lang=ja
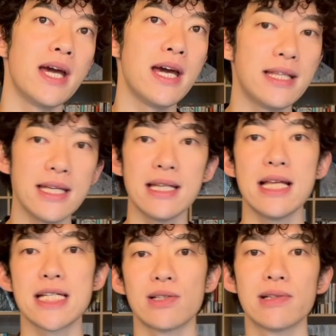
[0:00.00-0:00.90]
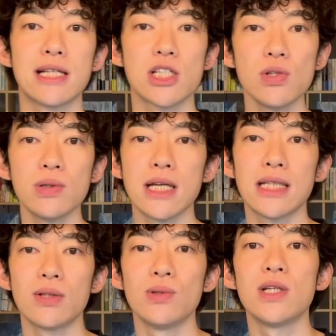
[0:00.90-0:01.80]
えー、ティーネイジャーの人たちの
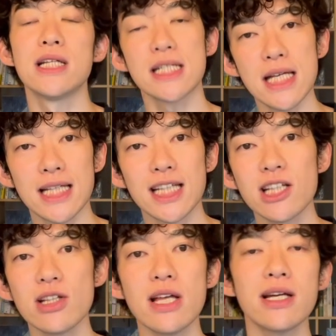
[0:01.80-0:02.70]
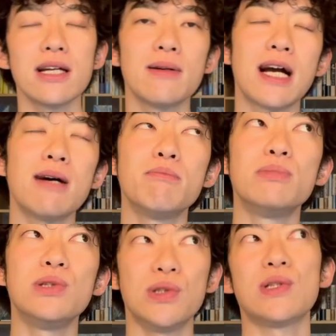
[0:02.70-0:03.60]
データを抜き出して、7年間
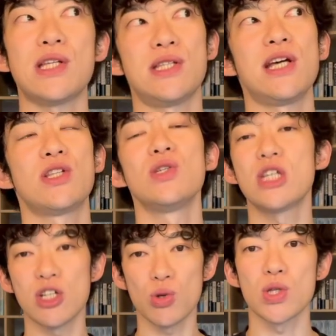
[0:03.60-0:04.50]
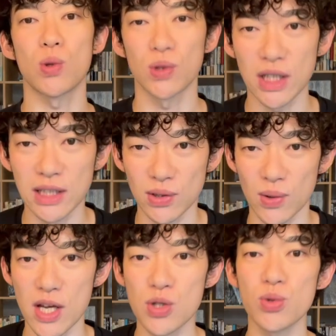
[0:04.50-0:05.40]
分のですね、追跡調査を行った
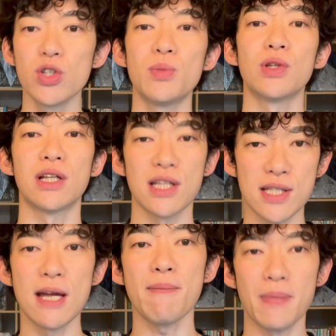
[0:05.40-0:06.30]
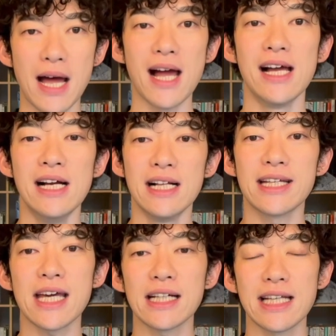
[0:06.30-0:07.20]
と、えー、そういうもんなんですね。はい。
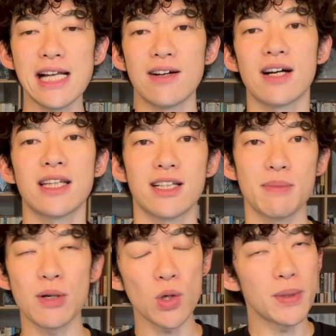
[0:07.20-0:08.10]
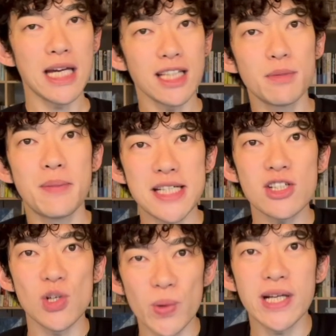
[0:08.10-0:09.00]
で、結果何が分かったかまあ、これもデータもめちゃく
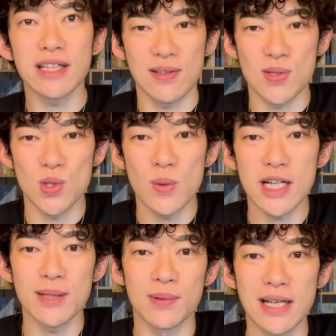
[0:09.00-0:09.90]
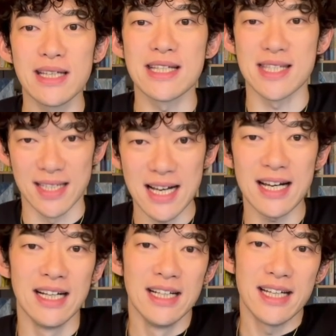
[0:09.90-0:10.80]
ちゃ多いかっていうとそういうわけでもないんです
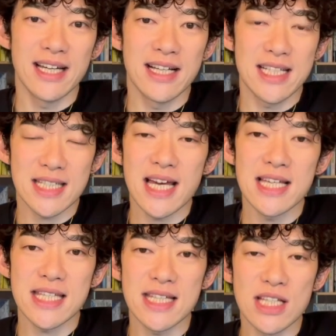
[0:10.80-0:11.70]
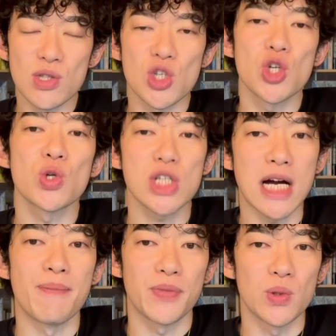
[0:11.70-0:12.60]
が、えー、実際 SNS の使用時
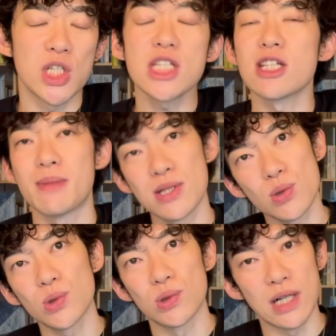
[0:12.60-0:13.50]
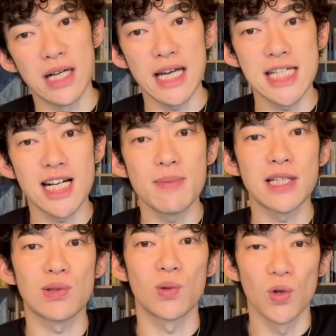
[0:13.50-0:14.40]
間と人生の満足度の関係調べ
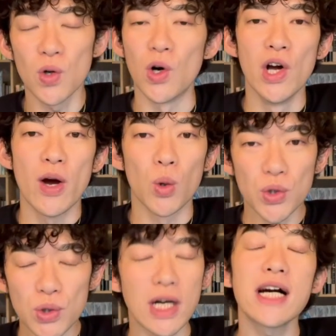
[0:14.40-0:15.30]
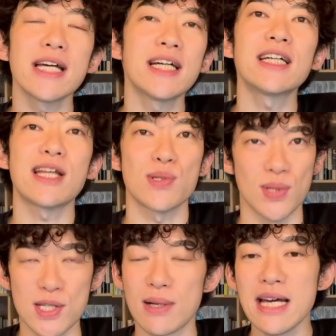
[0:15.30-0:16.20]
たところ、ほとんど関係なかったったそう
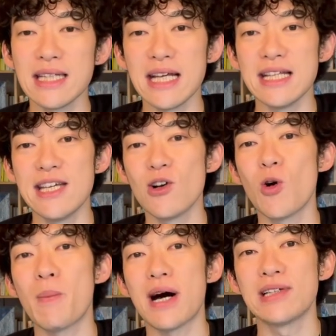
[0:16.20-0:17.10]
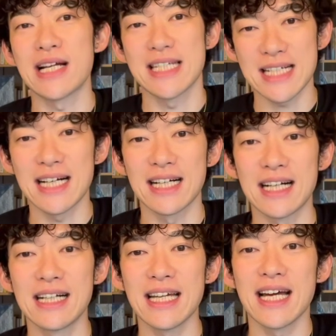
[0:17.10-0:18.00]
です。0.25%ぐらいしか
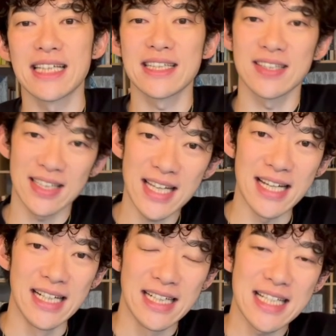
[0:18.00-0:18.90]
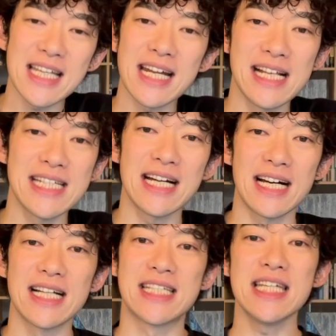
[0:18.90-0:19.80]
関係がなくて、で、さらに
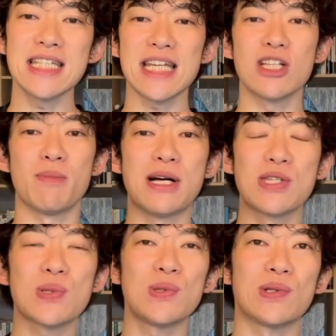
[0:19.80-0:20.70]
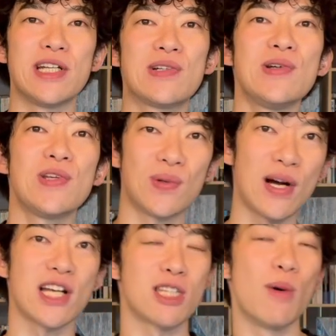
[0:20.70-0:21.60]
じゃあ、人生の満足度が低い人
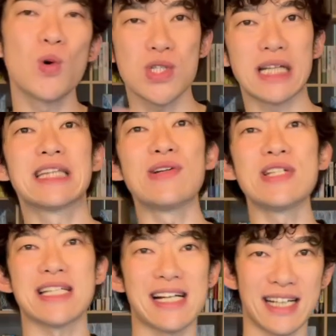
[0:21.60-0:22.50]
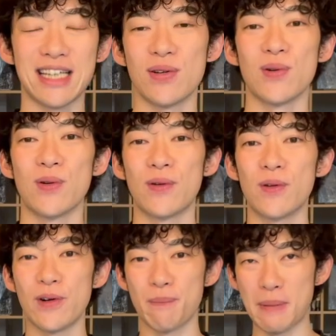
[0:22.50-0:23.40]
がスマホを使ってるんじゃないかっていう
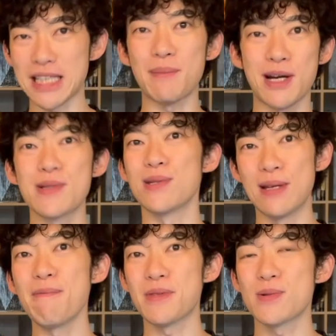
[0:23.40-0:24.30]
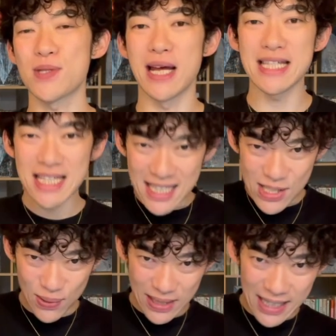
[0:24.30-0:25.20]
パターンもありますよね。で、
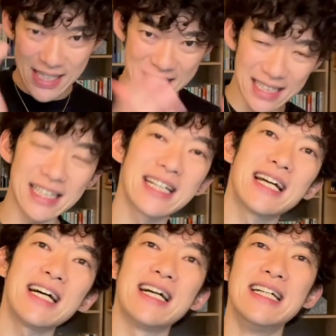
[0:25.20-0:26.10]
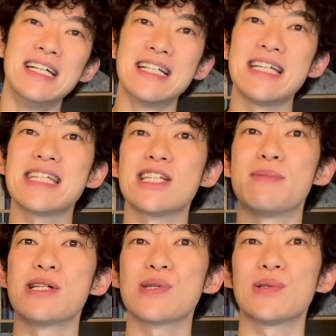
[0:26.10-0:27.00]
SNS を長く使ってるから、人生の
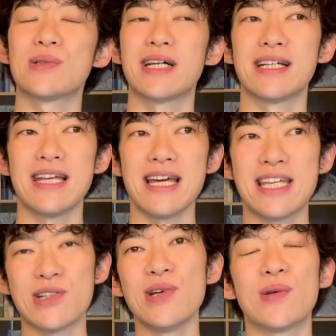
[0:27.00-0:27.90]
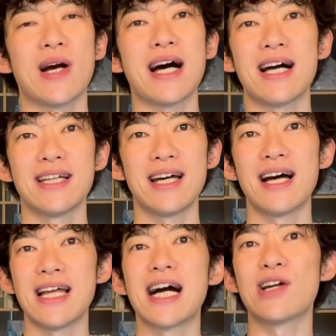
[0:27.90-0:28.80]
満足度がね、低いとか、
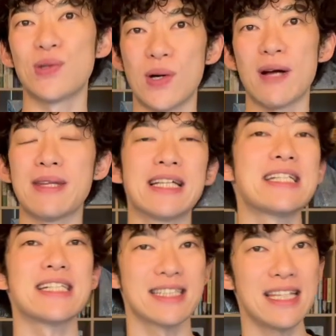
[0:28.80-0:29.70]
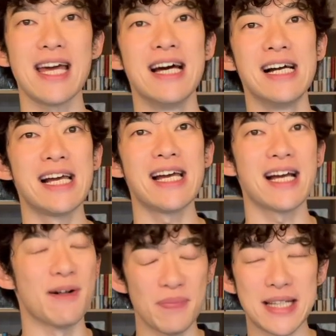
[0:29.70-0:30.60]
な、上がるとかって話じゃなくて、いやい
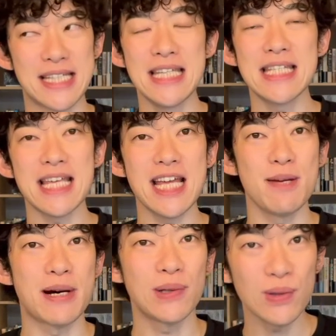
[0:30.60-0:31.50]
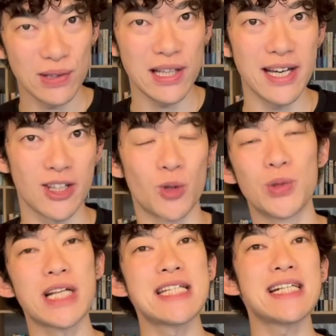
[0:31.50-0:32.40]
や人生に迷って
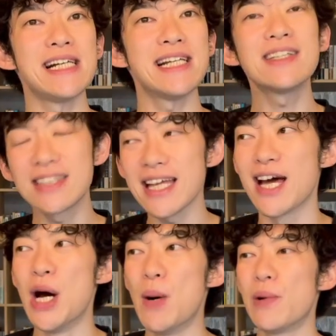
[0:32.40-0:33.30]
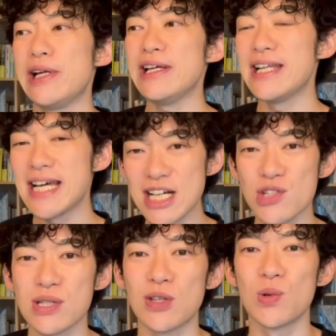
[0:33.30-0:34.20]
友達がいなくて、もう非リア
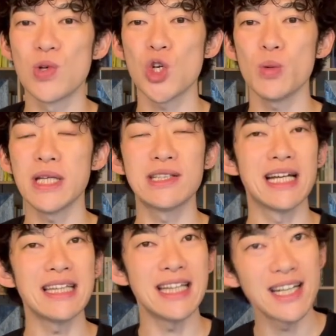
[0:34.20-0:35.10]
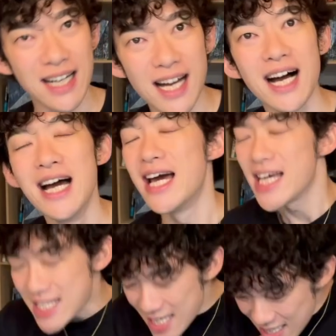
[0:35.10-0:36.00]
充でどうしようもなくなってるから、
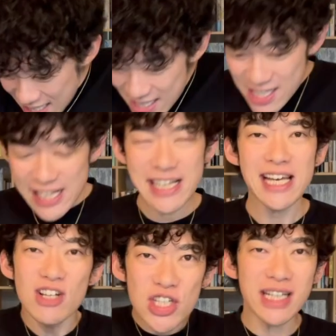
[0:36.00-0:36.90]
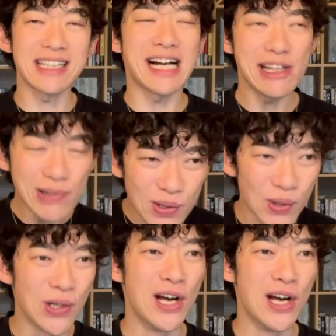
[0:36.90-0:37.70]
SNS に逃げるしかないのよと。